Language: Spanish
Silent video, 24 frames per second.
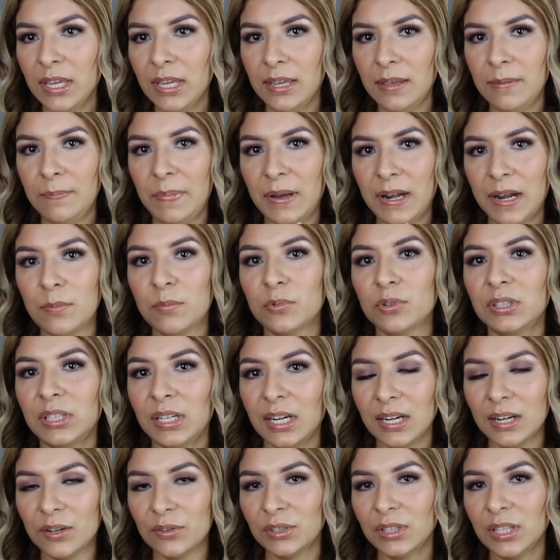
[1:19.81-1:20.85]
y para
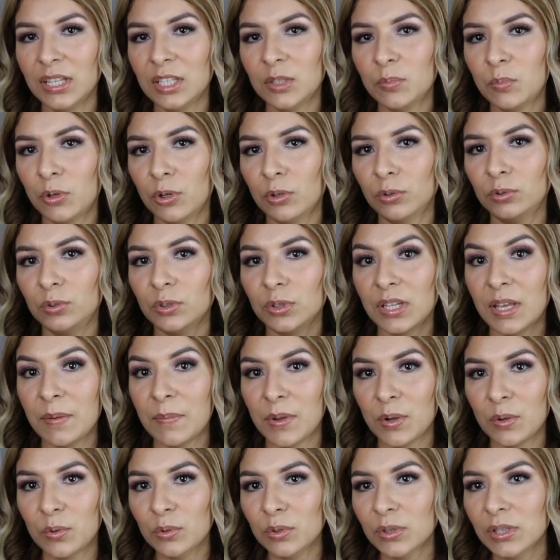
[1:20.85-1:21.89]
mostrarle a ustedes productos que
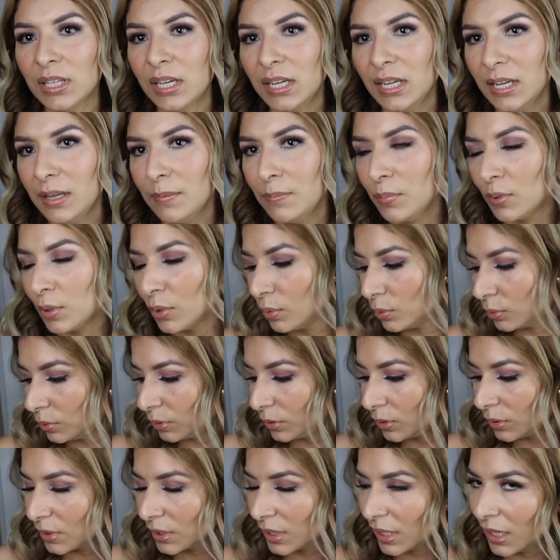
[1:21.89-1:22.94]
me gustan y productos